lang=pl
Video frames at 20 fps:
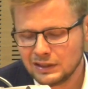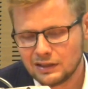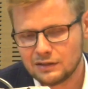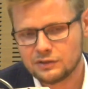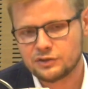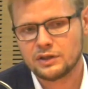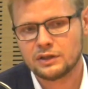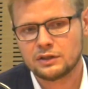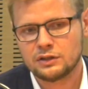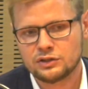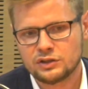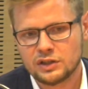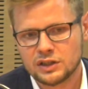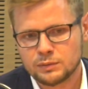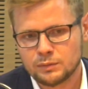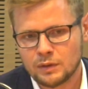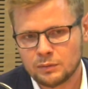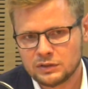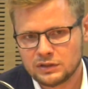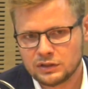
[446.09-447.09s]
i co jakiś
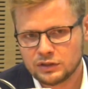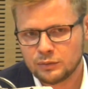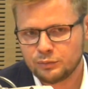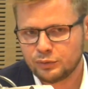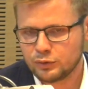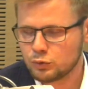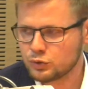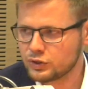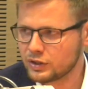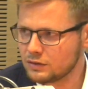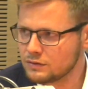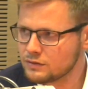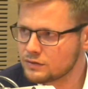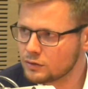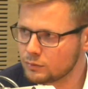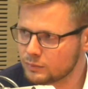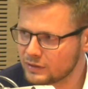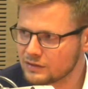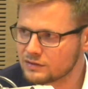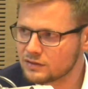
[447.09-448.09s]
czas mamy takie
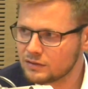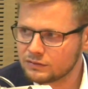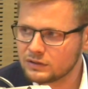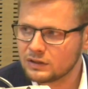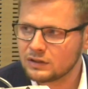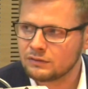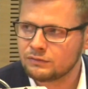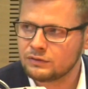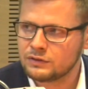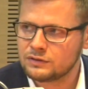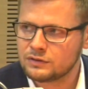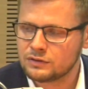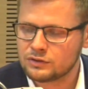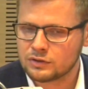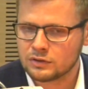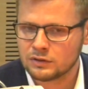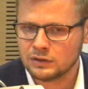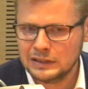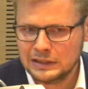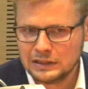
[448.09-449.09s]
poruszające obrazki w telewizji,
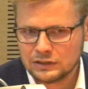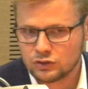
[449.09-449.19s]
czy,